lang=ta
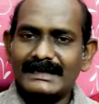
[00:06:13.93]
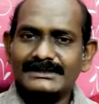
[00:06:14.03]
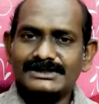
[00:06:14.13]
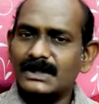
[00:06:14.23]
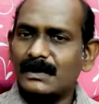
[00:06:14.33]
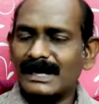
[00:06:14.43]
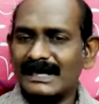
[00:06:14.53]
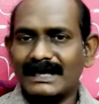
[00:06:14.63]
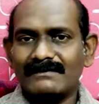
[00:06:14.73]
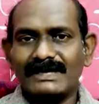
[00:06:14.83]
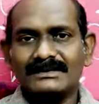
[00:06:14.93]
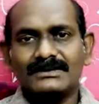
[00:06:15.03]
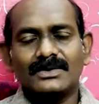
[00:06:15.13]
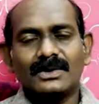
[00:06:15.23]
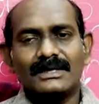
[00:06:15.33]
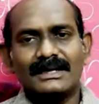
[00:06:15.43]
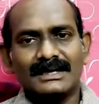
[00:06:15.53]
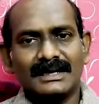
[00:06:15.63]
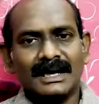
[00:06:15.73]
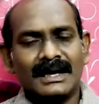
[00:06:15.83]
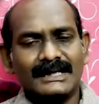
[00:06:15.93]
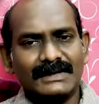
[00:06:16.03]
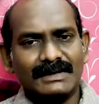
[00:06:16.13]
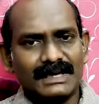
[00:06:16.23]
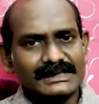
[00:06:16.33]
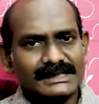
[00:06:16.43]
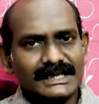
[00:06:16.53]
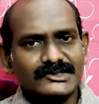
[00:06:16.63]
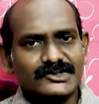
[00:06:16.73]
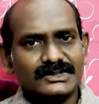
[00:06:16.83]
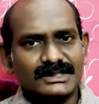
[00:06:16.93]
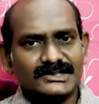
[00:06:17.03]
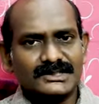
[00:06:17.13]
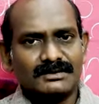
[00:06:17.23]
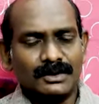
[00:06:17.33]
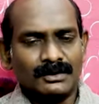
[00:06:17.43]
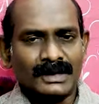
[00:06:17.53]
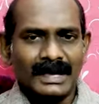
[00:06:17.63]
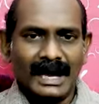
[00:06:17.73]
நின்று உங்களை கவனித்துக் கொண்டிருக்கிற ஆண்டவராகிய இயேசு கிறிஸ்துவும்